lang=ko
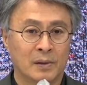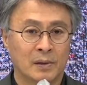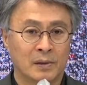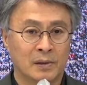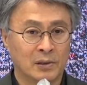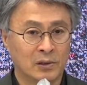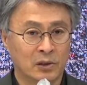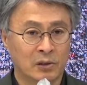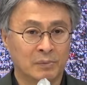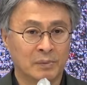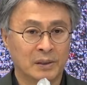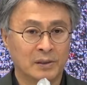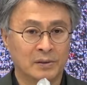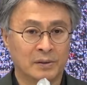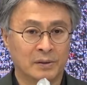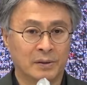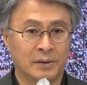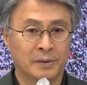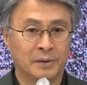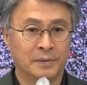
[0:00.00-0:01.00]
그
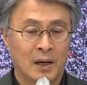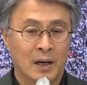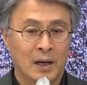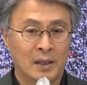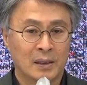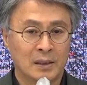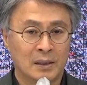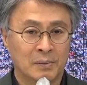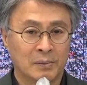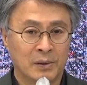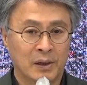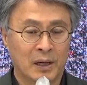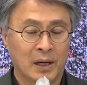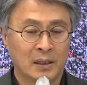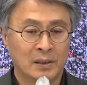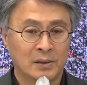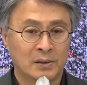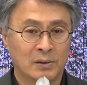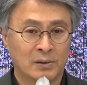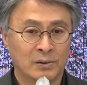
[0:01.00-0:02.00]
점에서 이번에
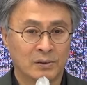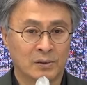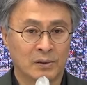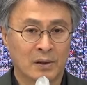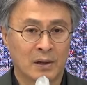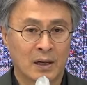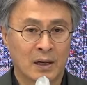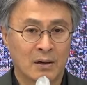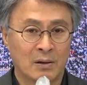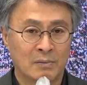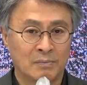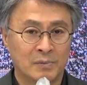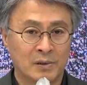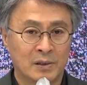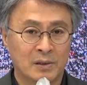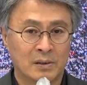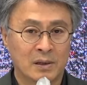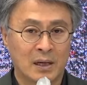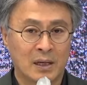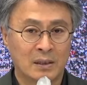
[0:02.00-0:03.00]
한정석,
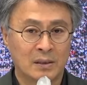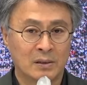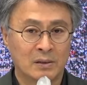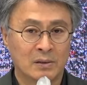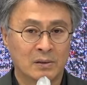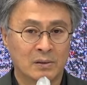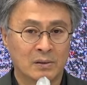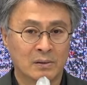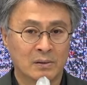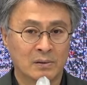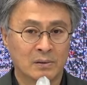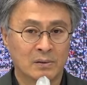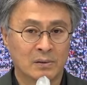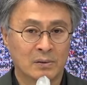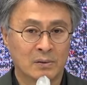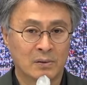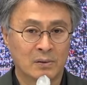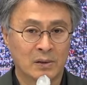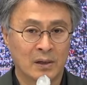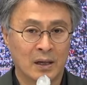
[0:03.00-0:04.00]
칼럼니스트
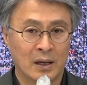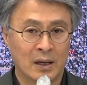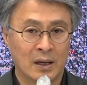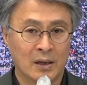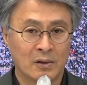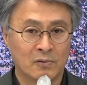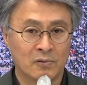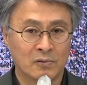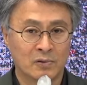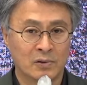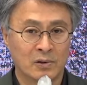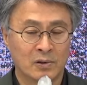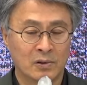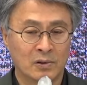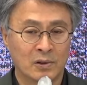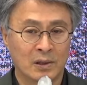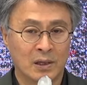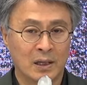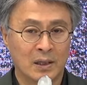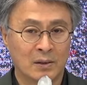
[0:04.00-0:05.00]
한정석의
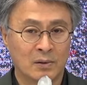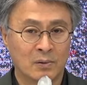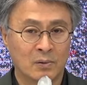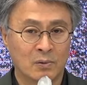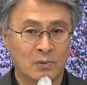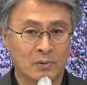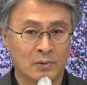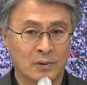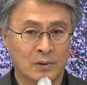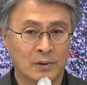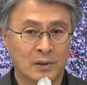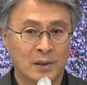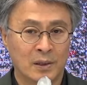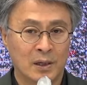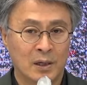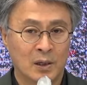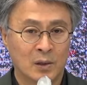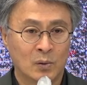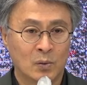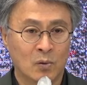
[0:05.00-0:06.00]
윤석열 한동훈
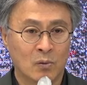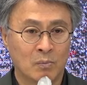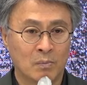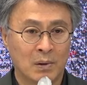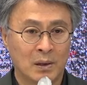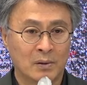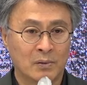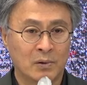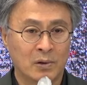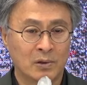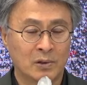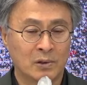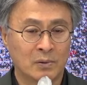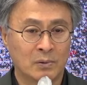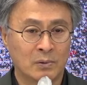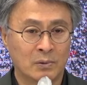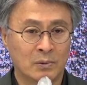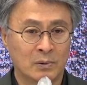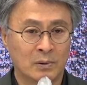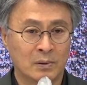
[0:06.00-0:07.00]
동반
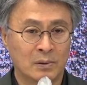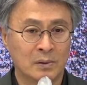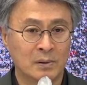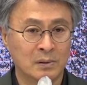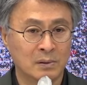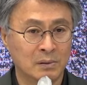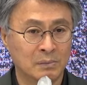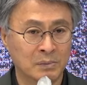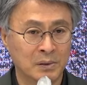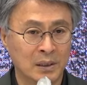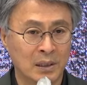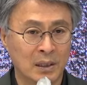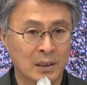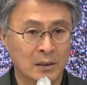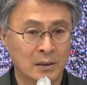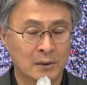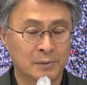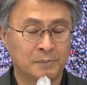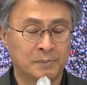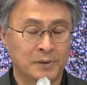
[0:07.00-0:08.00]
퇴진론은 의미가
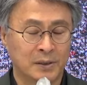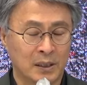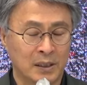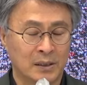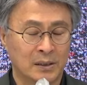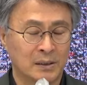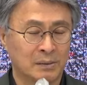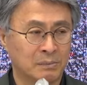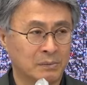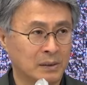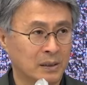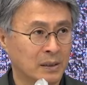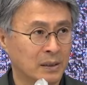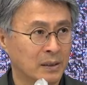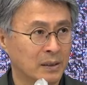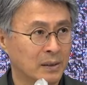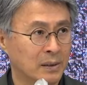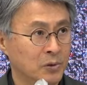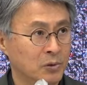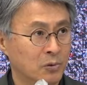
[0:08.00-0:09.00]
없지 않습니다.
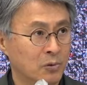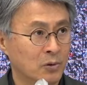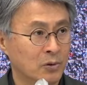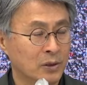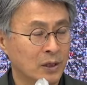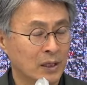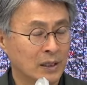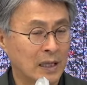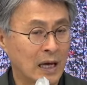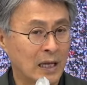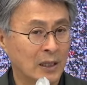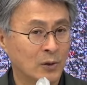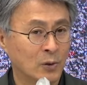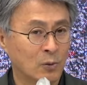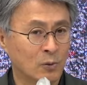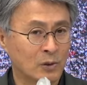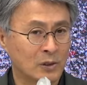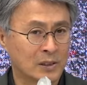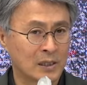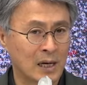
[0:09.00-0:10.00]
비유컨대
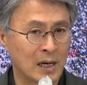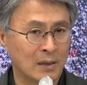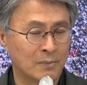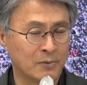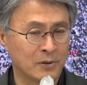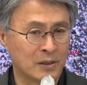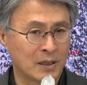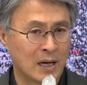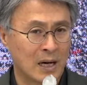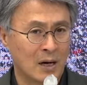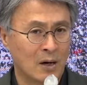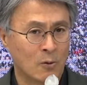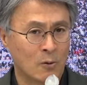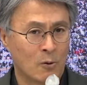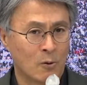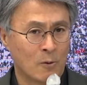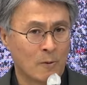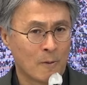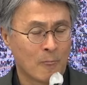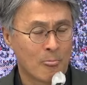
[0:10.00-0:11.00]
단도로 짧은
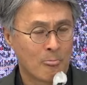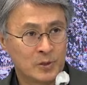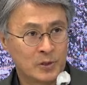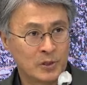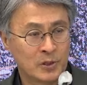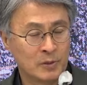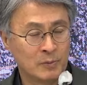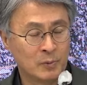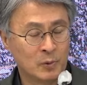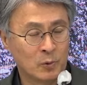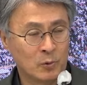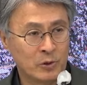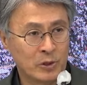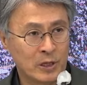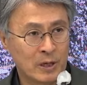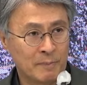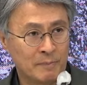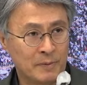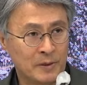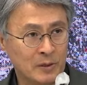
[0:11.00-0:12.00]
칼로 지금
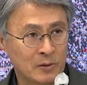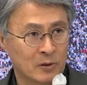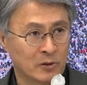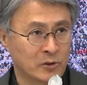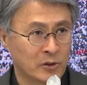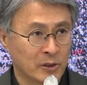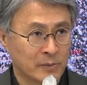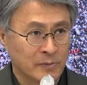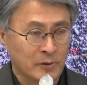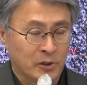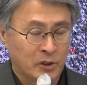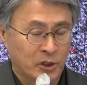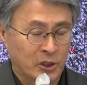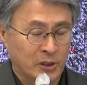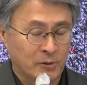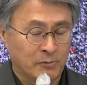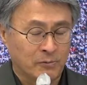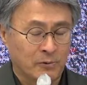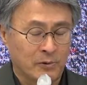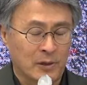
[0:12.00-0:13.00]
논의의 빈 허점을
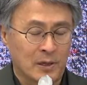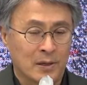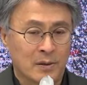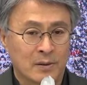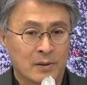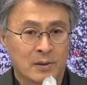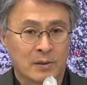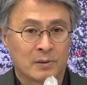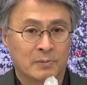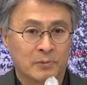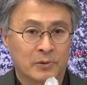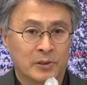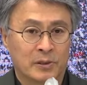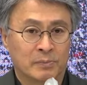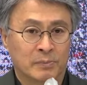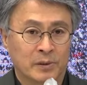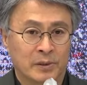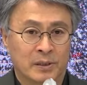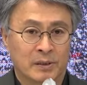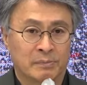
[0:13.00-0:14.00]
치고 들어간 거라고
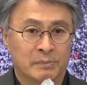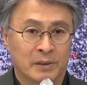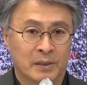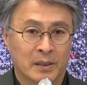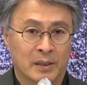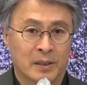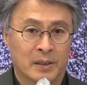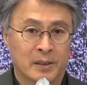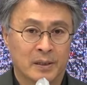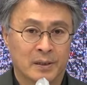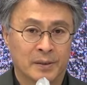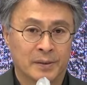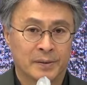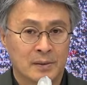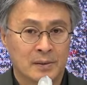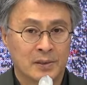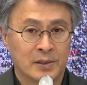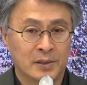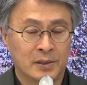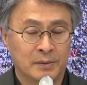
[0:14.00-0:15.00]
보시면 됩니다.
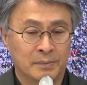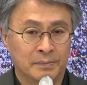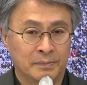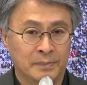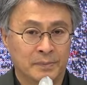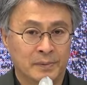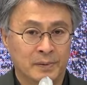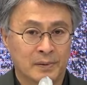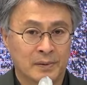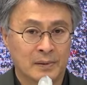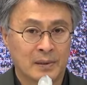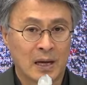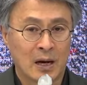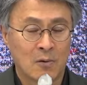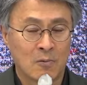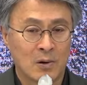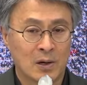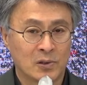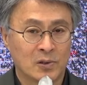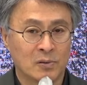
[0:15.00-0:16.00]
지금
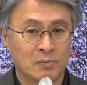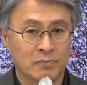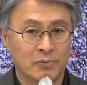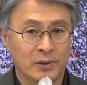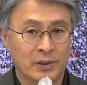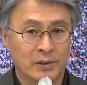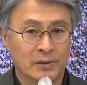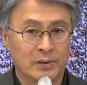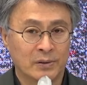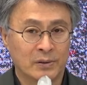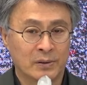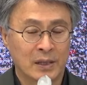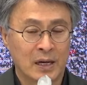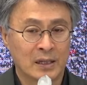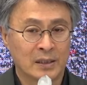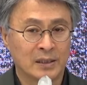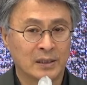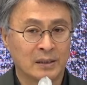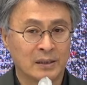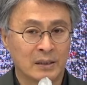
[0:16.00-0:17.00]
당과 정부에서
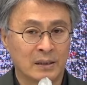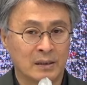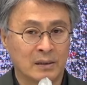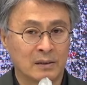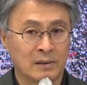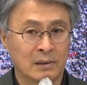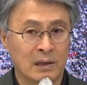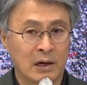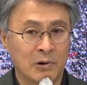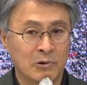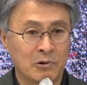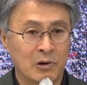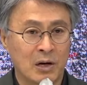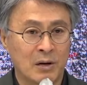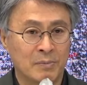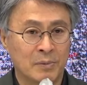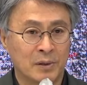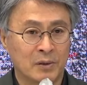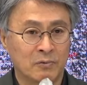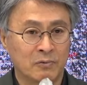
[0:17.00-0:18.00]
당신들이 그따위로
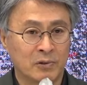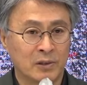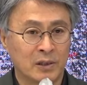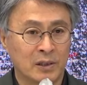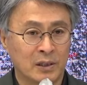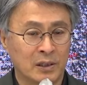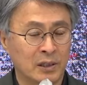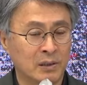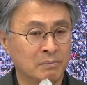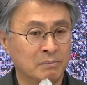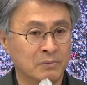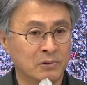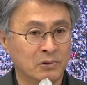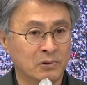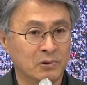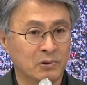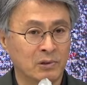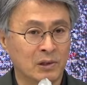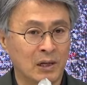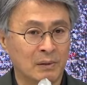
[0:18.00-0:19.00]
하면 우리는
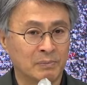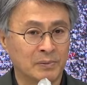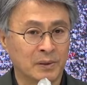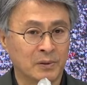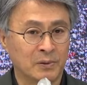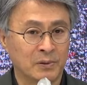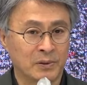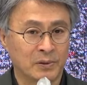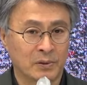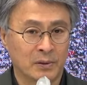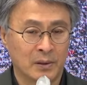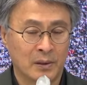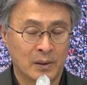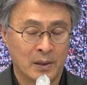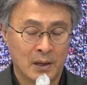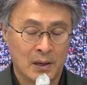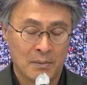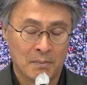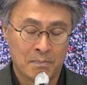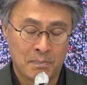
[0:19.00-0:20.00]
김문수를 앞세워서
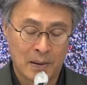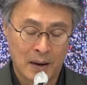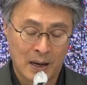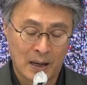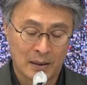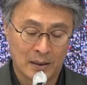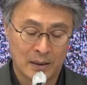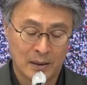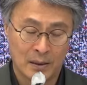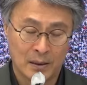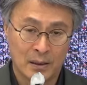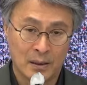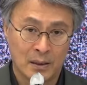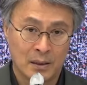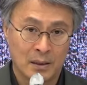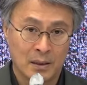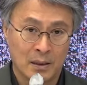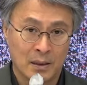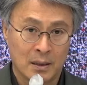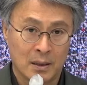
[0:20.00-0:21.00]
판을
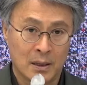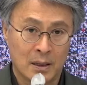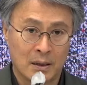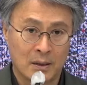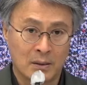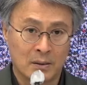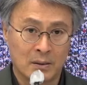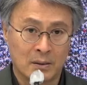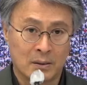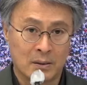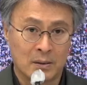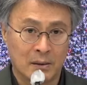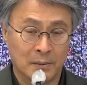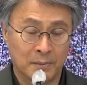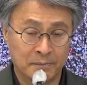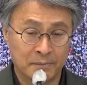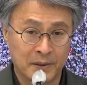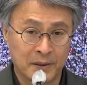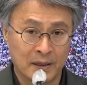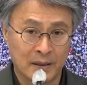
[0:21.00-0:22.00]
갈아
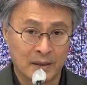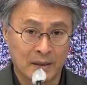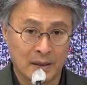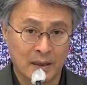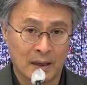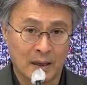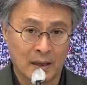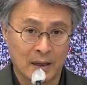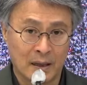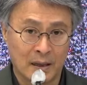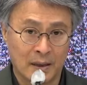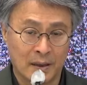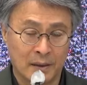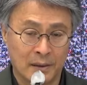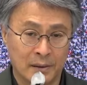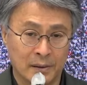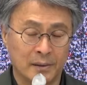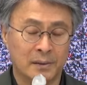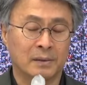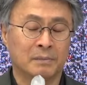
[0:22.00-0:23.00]
엎겠다
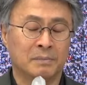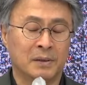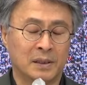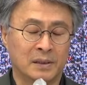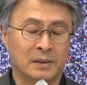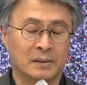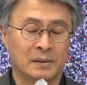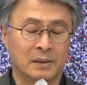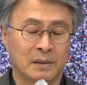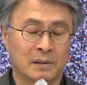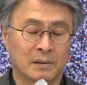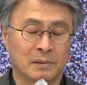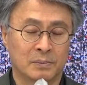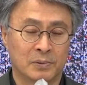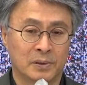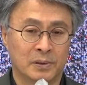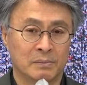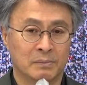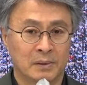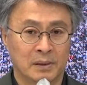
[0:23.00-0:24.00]
이런 메시지라고
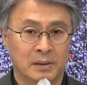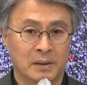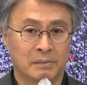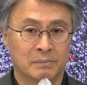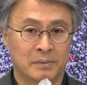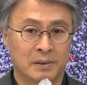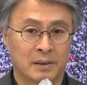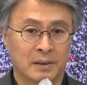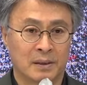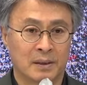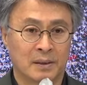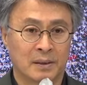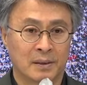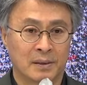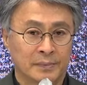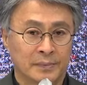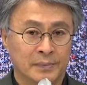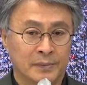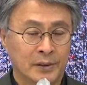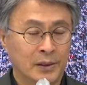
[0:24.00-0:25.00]
보시면 됩니다.
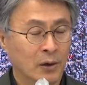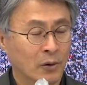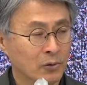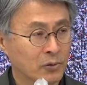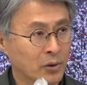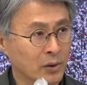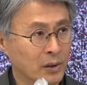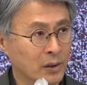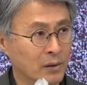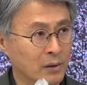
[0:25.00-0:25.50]
이게 어떻게